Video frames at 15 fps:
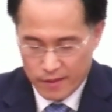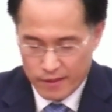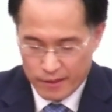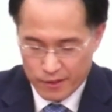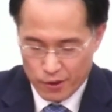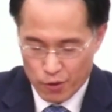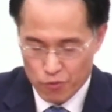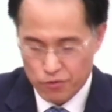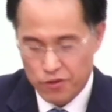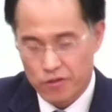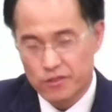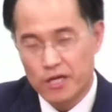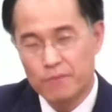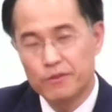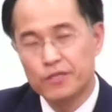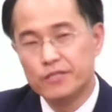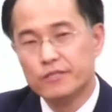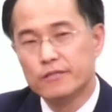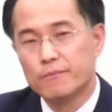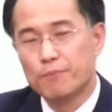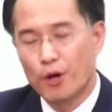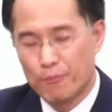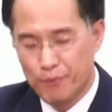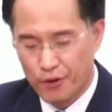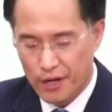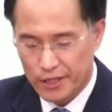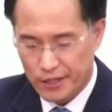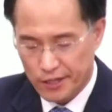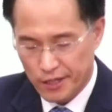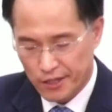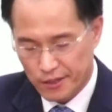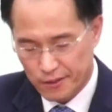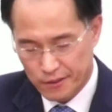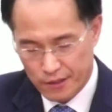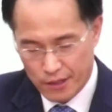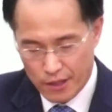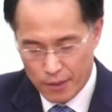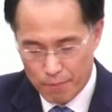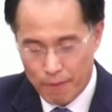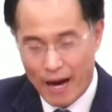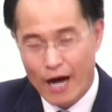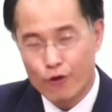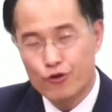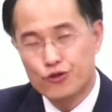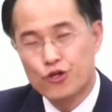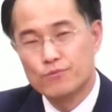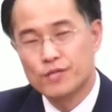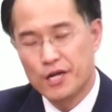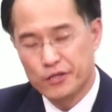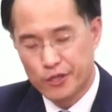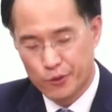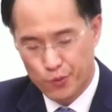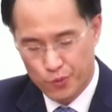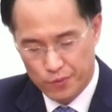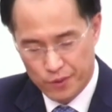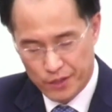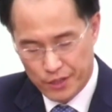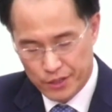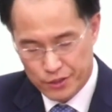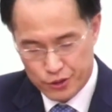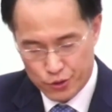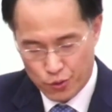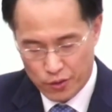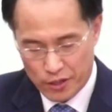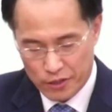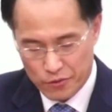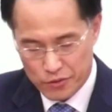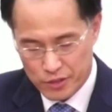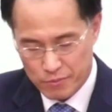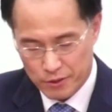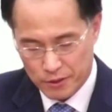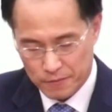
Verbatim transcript: 결국 그런 사람들은 변명을 하다가 마귀처럼 살게 되고 지옥 가는 것입니다.